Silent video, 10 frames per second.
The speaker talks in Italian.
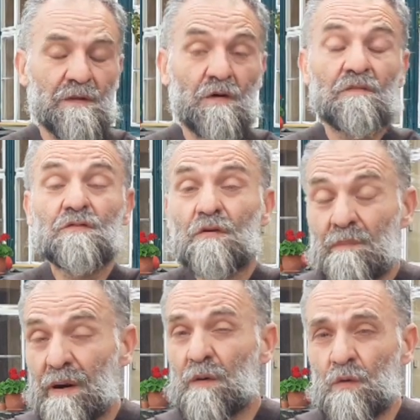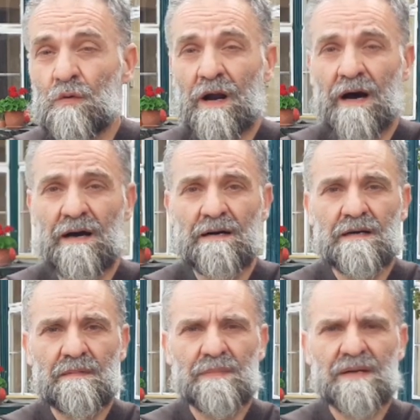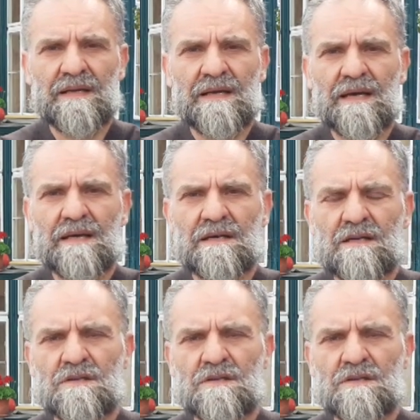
Ho avuto paura perché